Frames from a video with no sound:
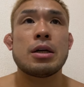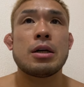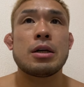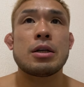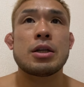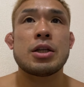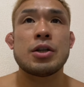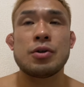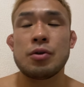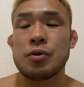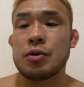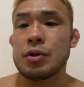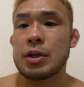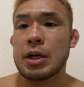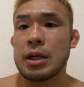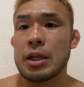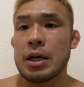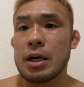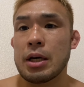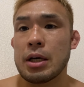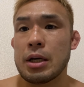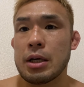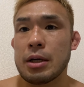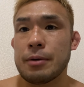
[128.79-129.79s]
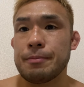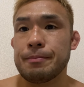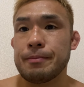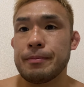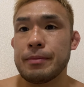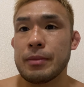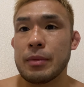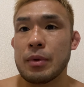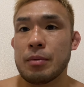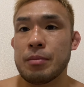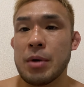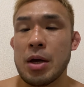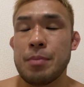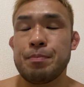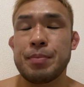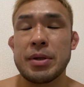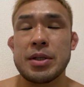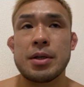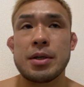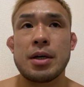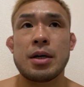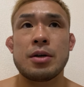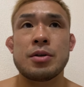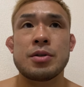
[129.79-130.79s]
気の抜けない、まあ、一
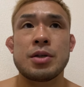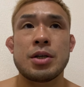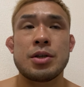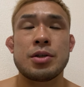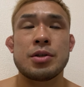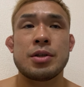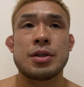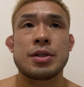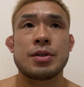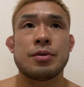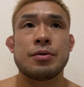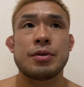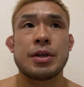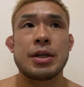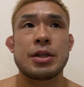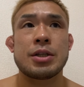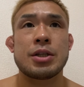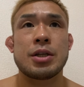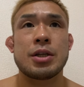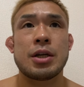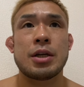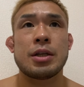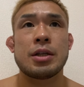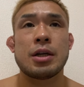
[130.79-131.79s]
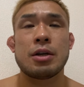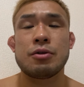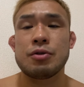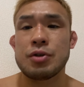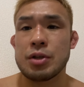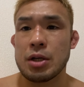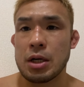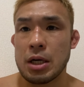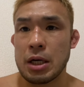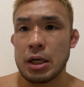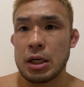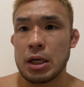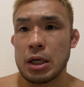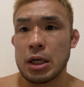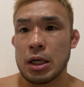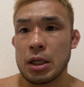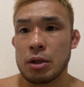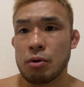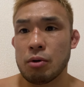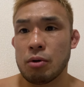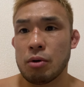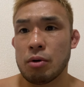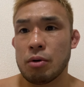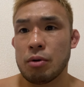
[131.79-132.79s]
発がある選手ですので、試合になるんじゃないかな
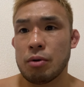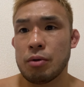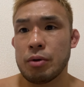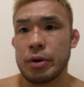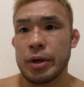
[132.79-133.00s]
と